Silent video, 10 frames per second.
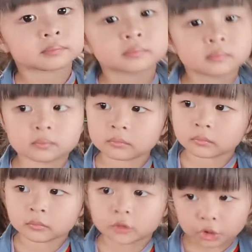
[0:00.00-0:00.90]
可以吗？
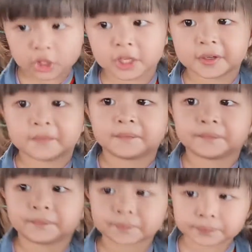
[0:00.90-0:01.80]
可以。可
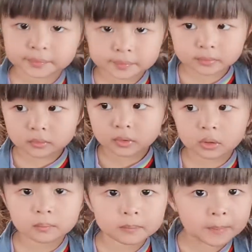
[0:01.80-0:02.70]
以跟我讲拜拜吗？
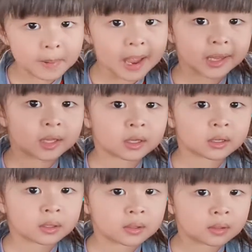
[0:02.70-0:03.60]
拜拜。
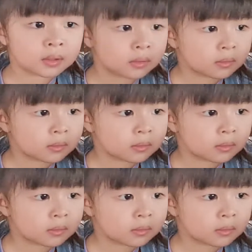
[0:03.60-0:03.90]
可以啊。